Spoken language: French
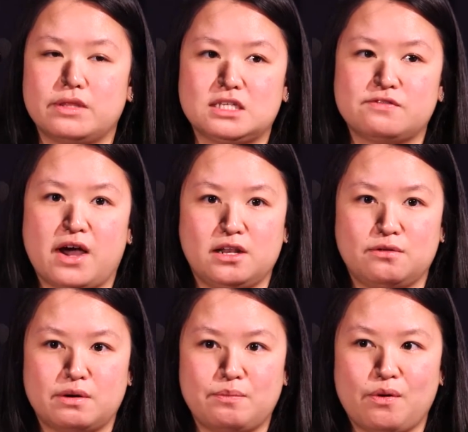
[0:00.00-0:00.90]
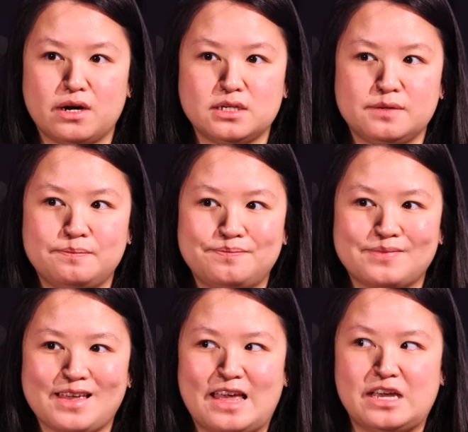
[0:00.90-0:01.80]
vous en allant de
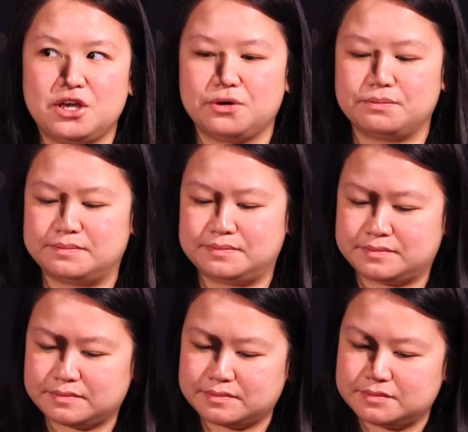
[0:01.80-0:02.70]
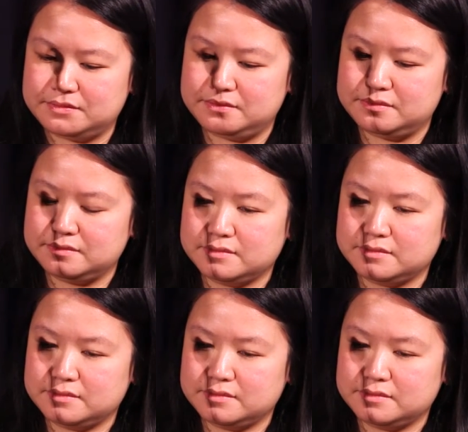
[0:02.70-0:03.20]
l'avant avec ce rapport final. Merci.